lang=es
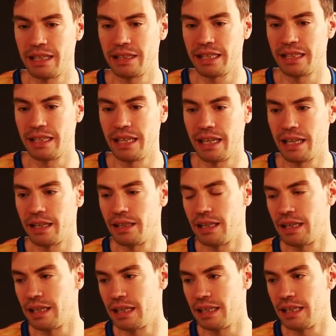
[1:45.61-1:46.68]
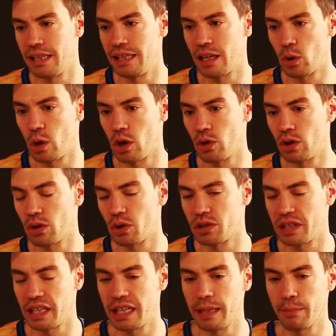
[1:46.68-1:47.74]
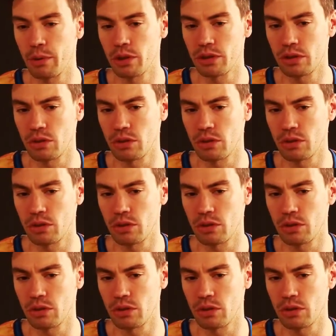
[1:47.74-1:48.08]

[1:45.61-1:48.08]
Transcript: entender de, juego de otros equipos,